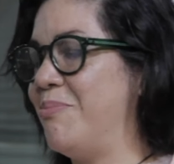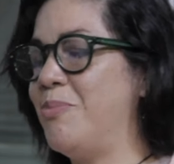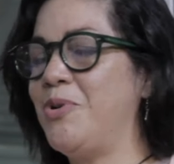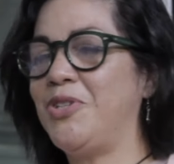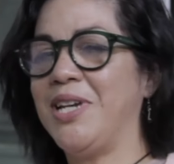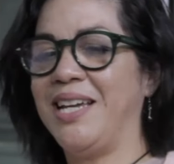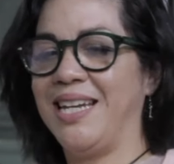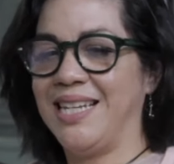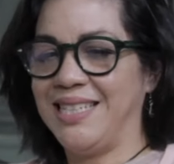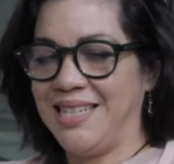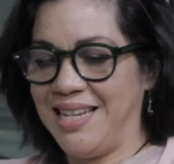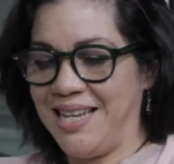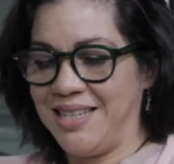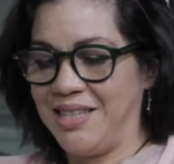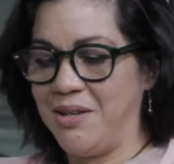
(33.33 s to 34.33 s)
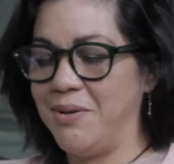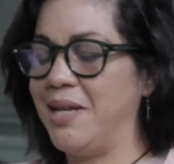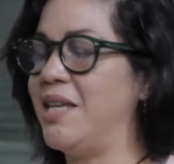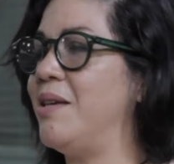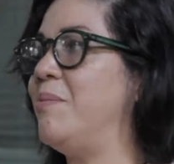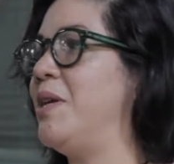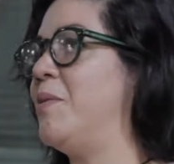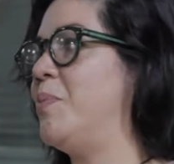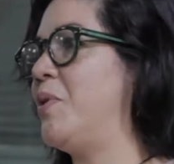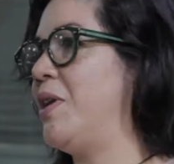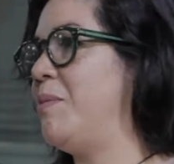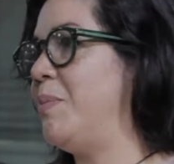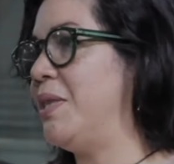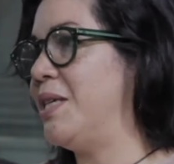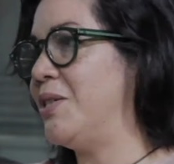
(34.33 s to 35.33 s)
Muchas gracias a ti, Vladimir, por
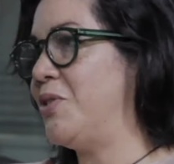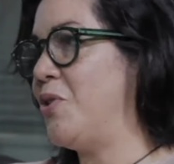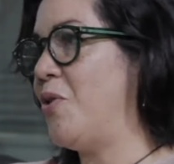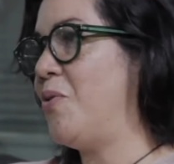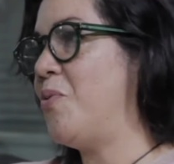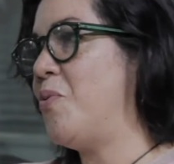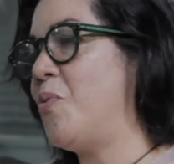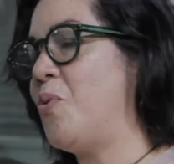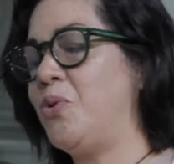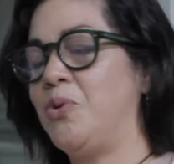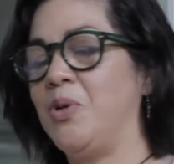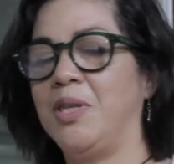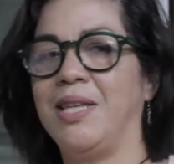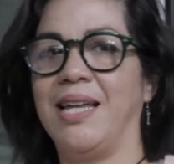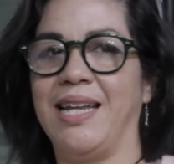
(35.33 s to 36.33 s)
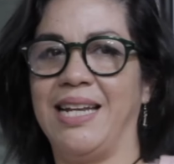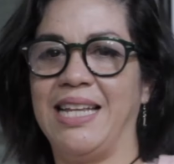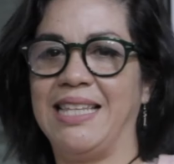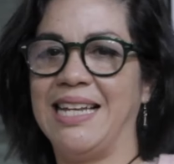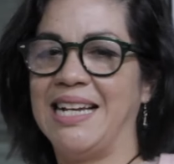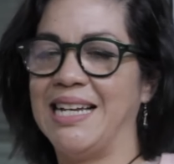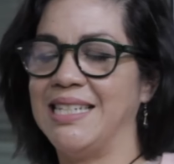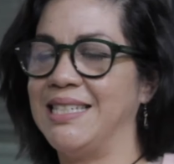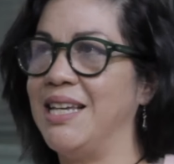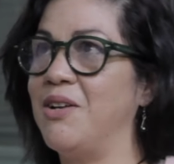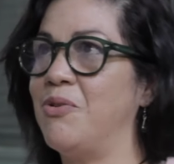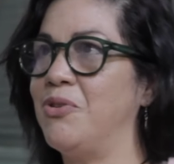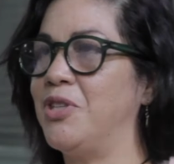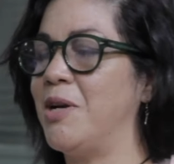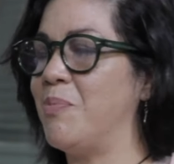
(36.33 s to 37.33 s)
la invitación. Un gusto estar en esta casa en
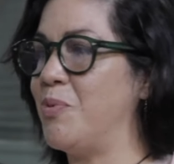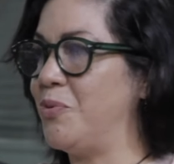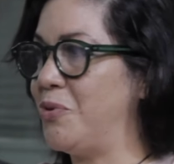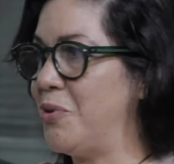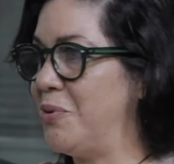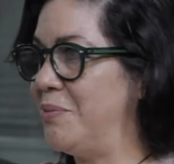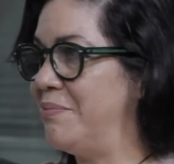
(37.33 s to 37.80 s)
Contrapunto.